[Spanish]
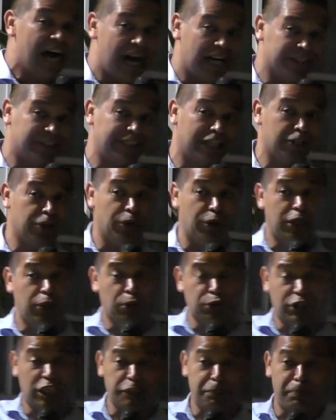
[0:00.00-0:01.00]
al Señor, en
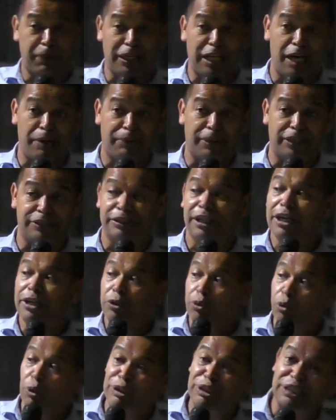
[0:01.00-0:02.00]
otras palabras,
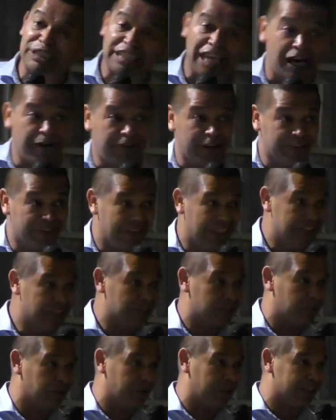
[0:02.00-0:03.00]
no estaba
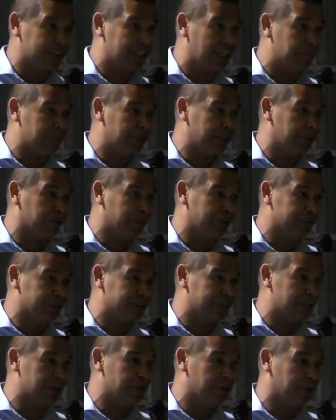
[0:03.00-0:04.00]
dentro del camino del
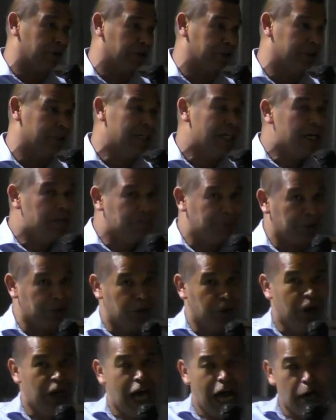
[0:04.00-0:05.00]
Señor,
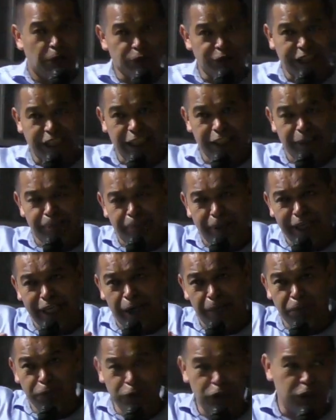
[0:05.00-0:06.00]
pero aunque para
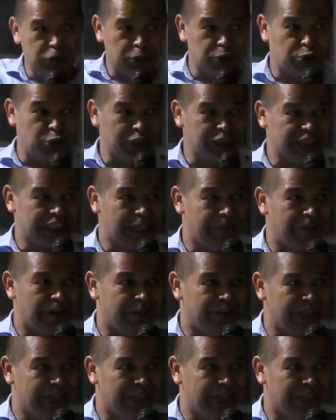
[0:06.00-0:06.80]
muchos no estaba